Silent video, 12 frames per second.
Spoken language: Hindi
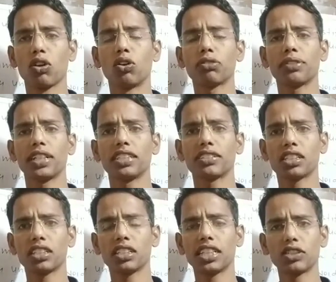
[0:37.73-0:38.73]
और फ्रेंड्स
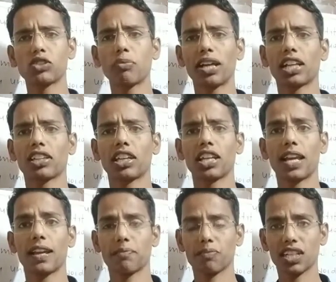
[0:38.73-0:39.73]
ये जो मैराथन
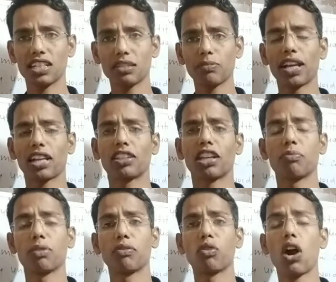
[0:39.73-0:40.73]
है इस मैराथन
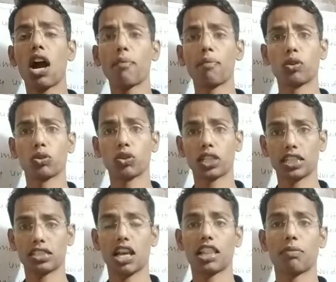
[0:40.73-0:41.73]
में वो आप लोगों के
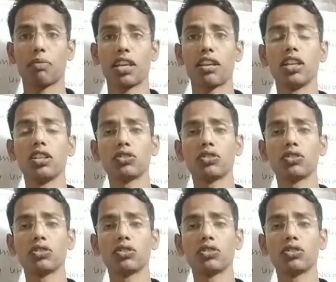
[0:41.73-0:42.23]
साथ में